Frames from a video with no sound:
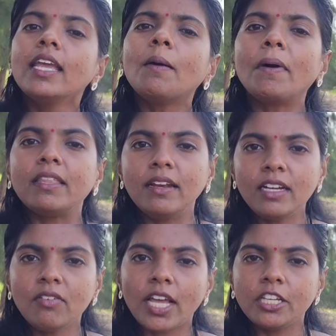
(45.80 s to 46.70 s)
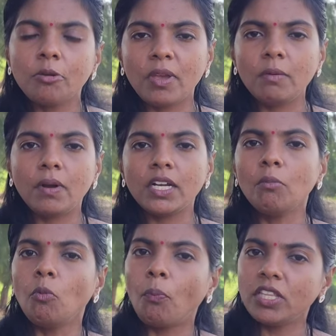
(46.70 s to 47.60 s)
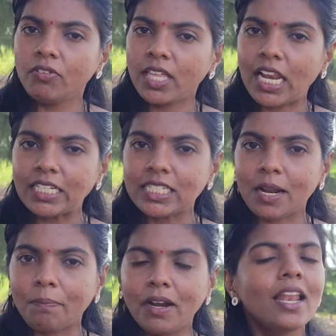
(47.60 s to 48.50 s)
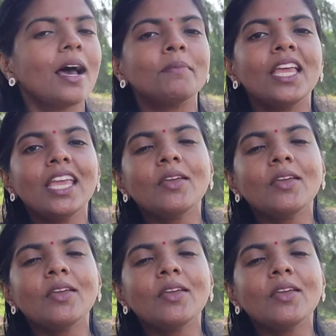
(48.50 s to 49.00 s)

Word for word: நீங்க பதினெட்டு வயதுக்கு மேற்பட்டா முப்பது வயதுல ஸ்டார்ட் பண்ணலாம்